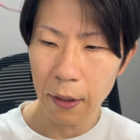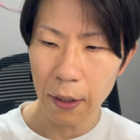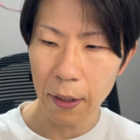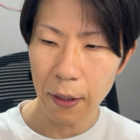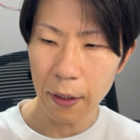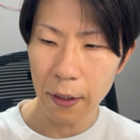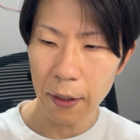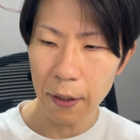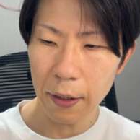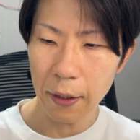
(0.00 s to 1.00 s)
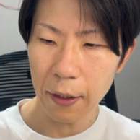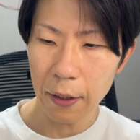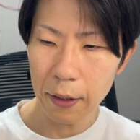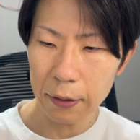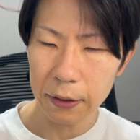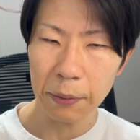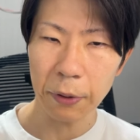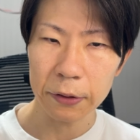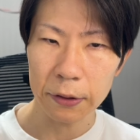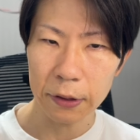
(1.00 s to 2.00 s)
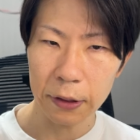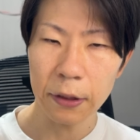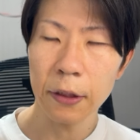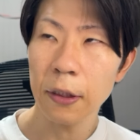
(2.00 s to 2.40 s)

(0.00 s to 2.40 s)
えー、してますし、